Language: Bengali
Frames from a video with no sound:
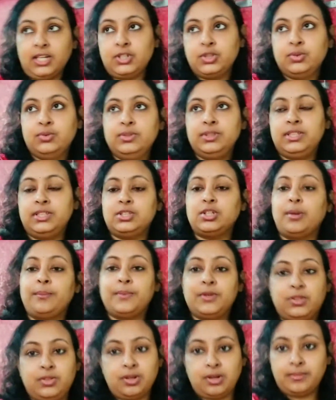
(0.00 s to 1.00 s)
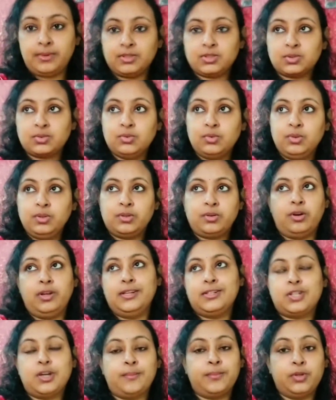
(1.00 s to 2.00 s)
যা শুনছি সবকিছু আবার স্কুল
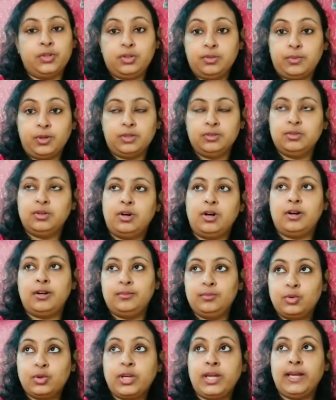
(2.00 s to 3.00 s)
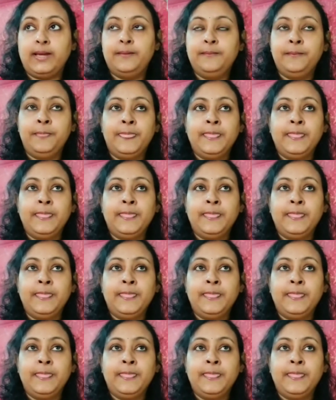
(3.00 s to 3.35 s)
কলেজ সবকিছু বন্ধ হওয়ার মুখে